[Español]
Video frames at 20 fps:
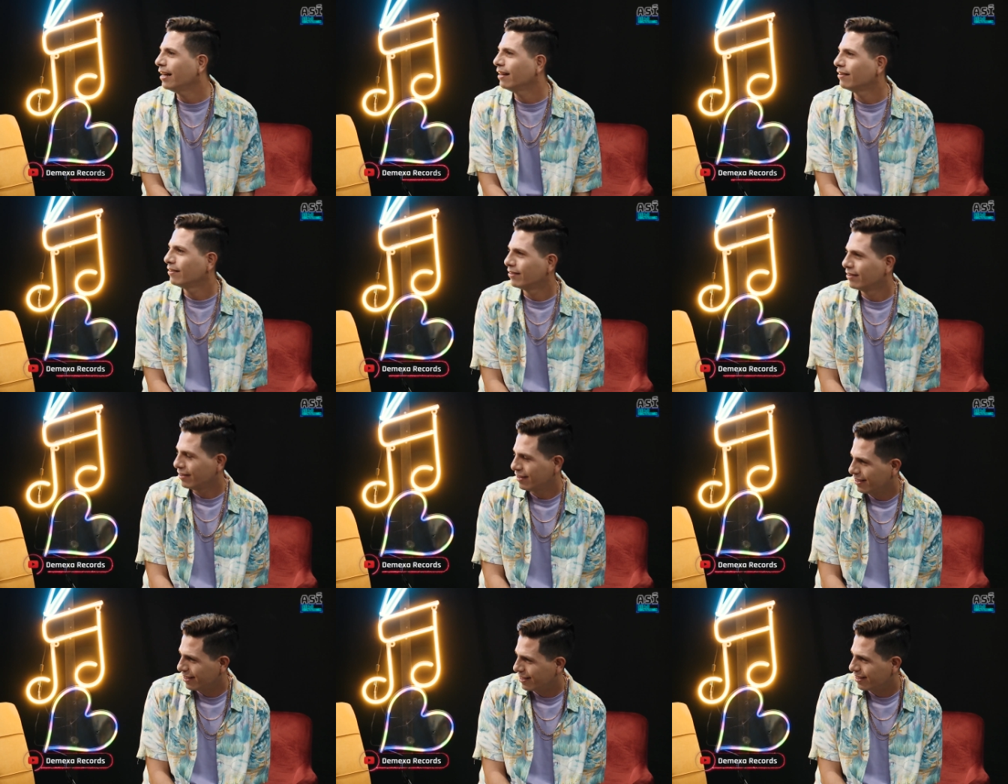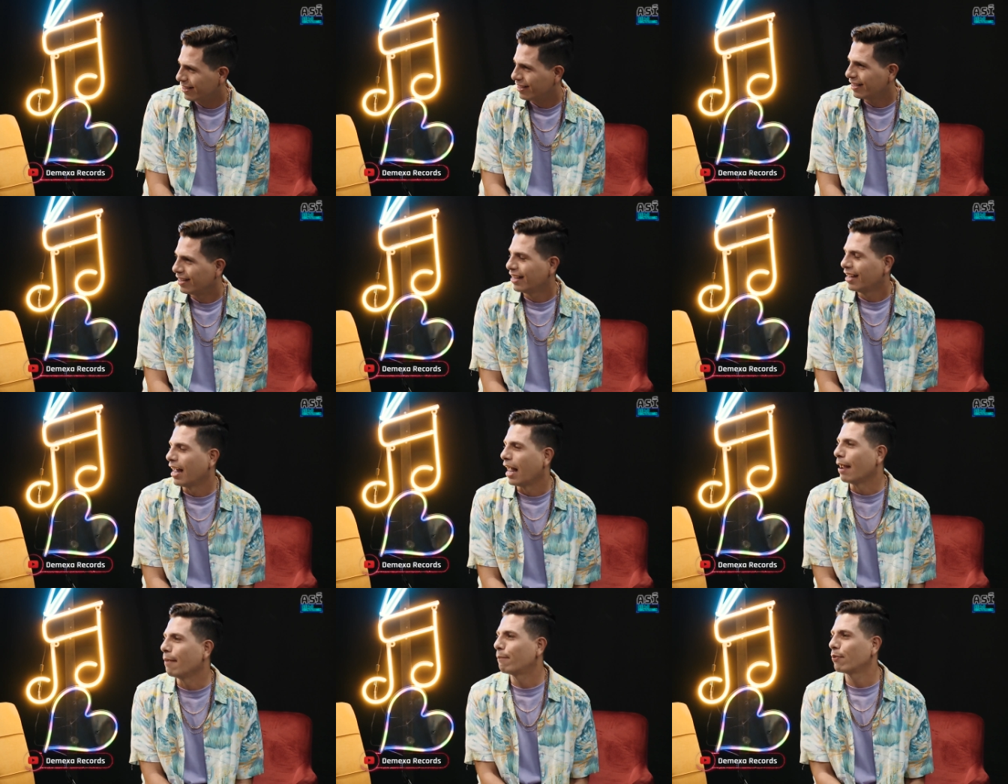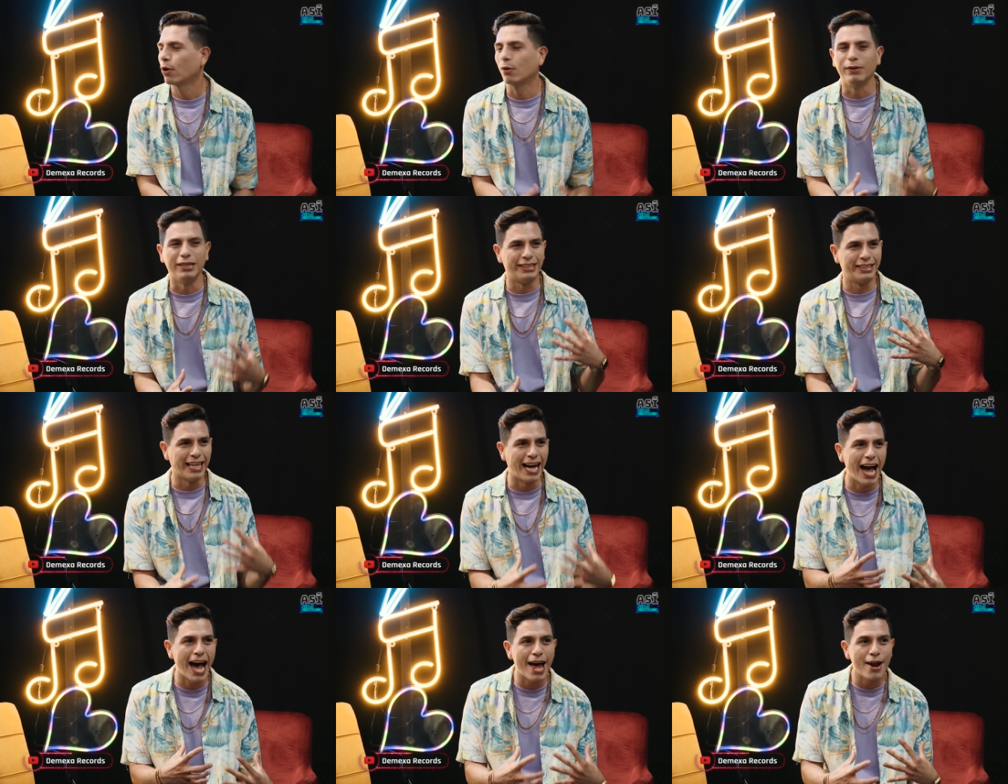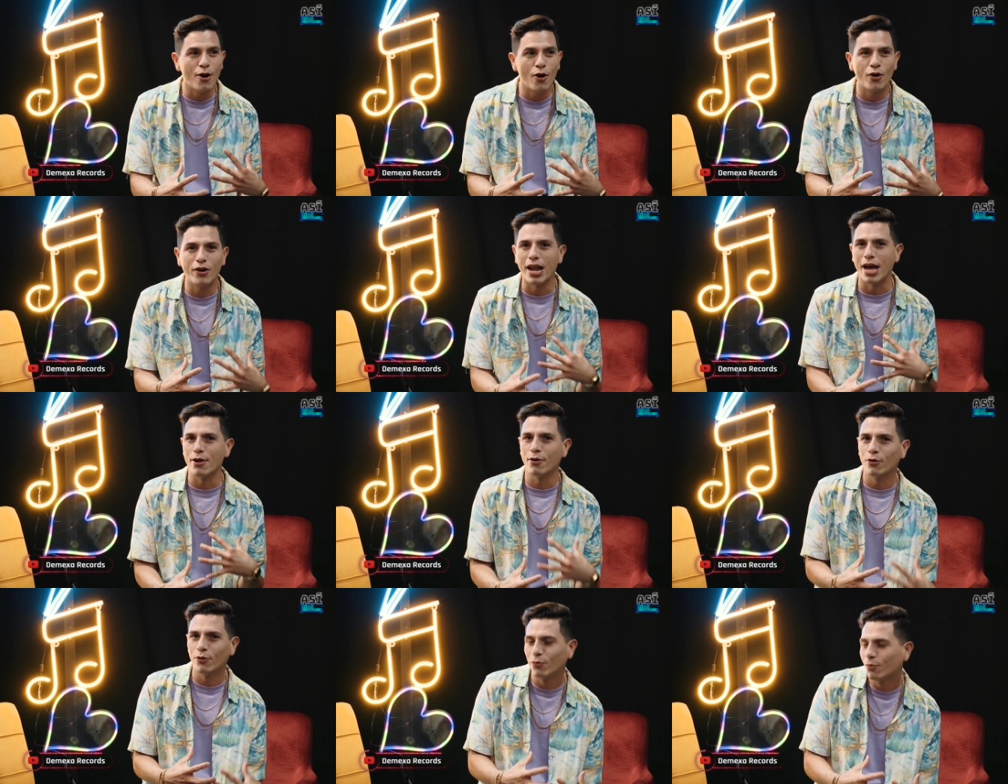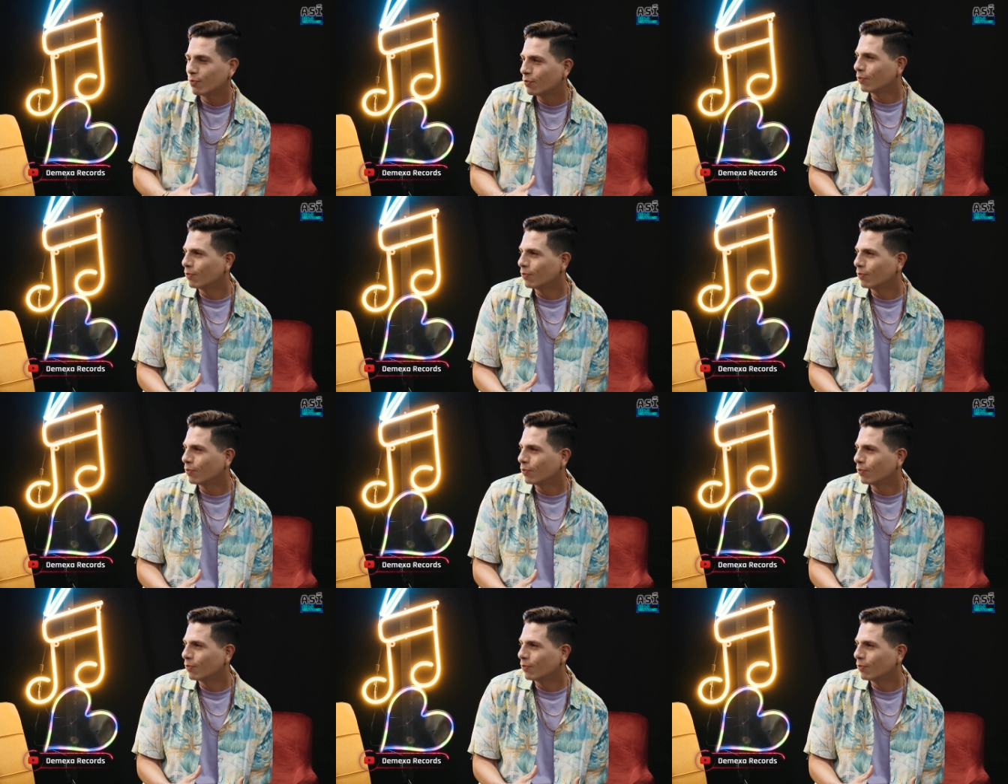Sí. Eh, improvisaron, hay un,